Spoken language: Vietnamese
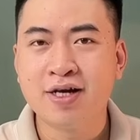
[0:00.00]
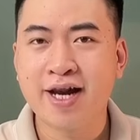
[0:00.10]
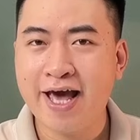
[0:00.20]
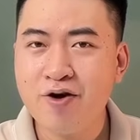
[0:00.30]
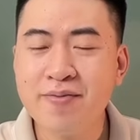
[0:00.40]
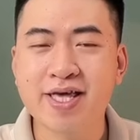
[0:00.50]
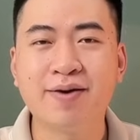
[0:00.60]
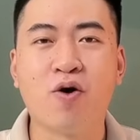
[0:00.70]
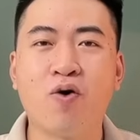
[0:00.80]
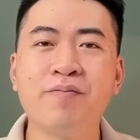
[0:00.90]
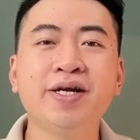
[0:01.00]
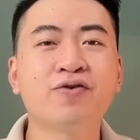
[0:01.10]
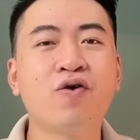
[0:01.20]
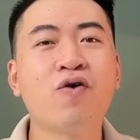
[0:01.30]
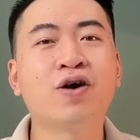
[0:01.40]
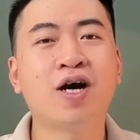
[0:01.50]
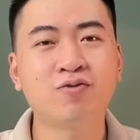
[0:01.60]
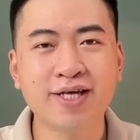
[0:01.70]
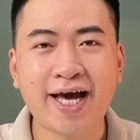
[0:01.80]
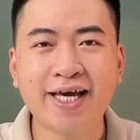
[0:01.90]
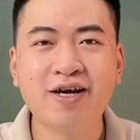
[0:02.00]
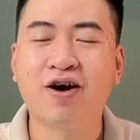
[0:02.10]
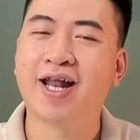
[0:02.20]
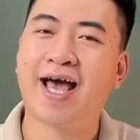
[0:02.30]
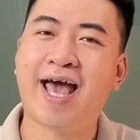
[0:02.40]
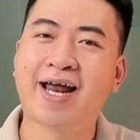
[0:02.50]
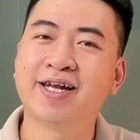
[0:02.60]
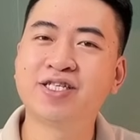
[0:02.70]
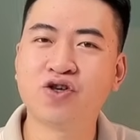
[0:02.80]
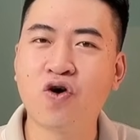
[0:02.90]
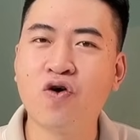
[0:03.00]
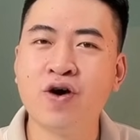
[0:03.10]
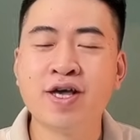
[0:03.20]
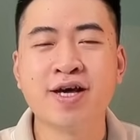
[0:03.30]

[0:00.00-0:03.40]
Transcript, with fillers: Nếu mà những bộ micro không dây gọi là hàng đi xô,